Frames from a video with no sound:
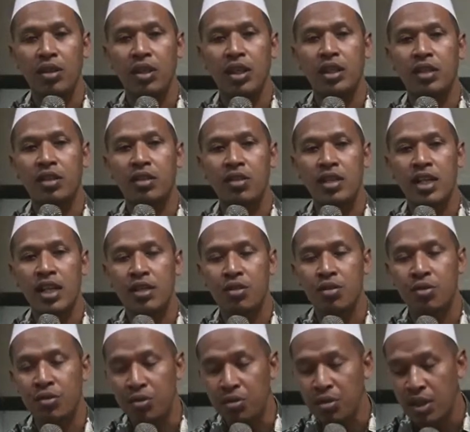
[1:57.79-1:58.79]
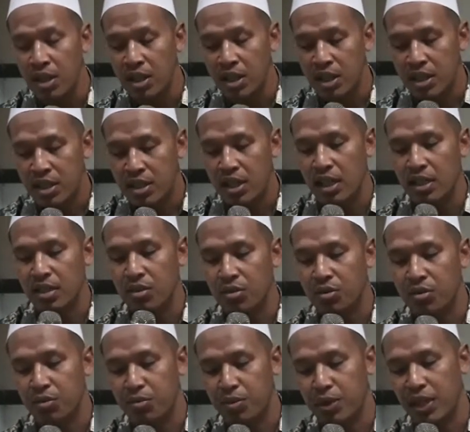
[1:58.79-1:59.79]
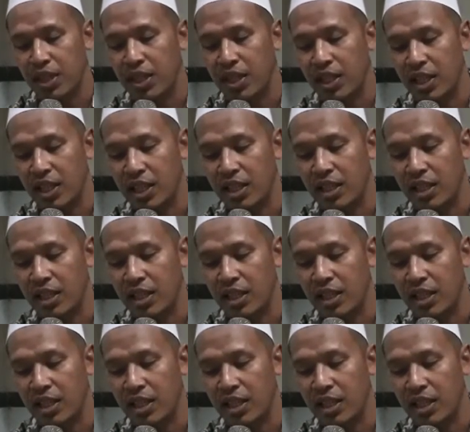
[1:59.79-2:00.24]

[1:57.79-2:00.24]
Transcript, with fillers: nedha sak cukup sak cukupe